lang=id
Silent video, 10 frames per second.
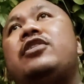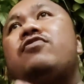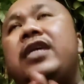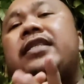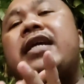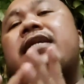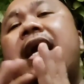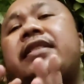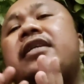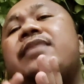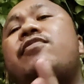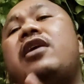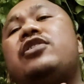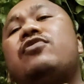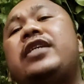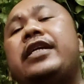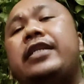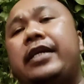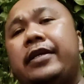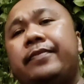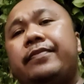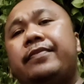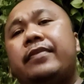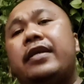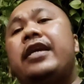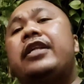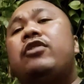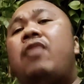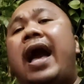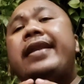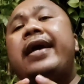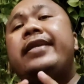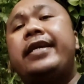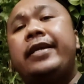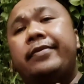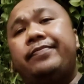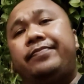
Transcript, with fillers: unit yang datang di bulan Juni ini itu ada di